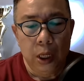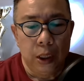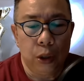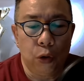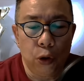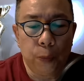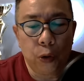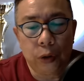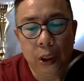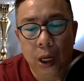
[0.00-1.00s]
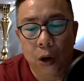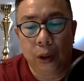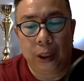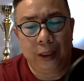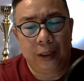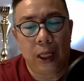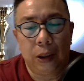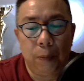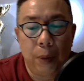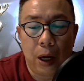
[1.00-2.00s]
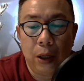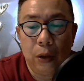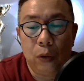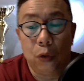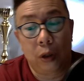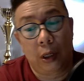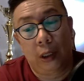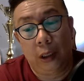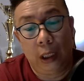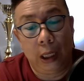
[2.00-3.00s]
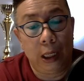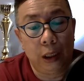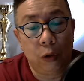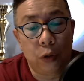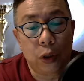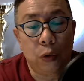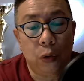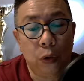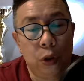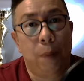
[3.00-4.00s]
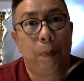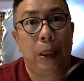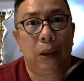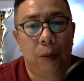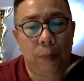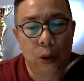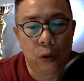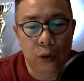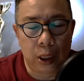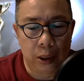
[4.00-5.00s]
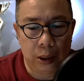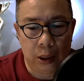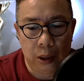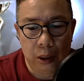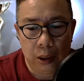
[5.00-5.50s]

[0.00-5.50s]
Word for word: Nikuyog po ko nila o excited pa kayo ko kay ilalagay kong isuroy niya palitan pag yun candy.